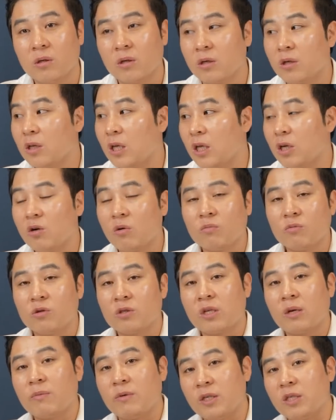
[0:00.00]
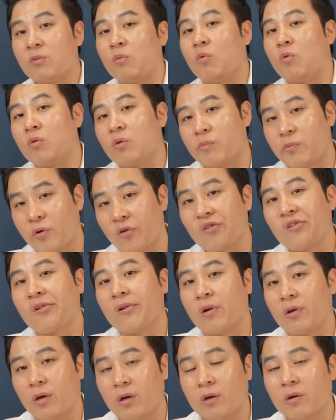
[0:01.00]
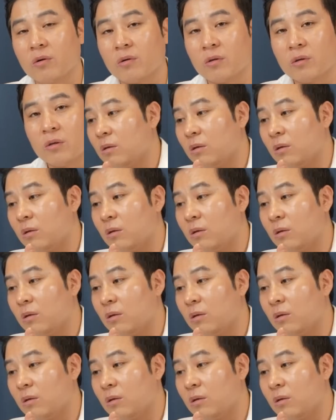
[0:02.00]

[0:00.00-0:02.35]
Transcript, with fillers: 근데 이 건물을 사면 25억을 버는 거예요.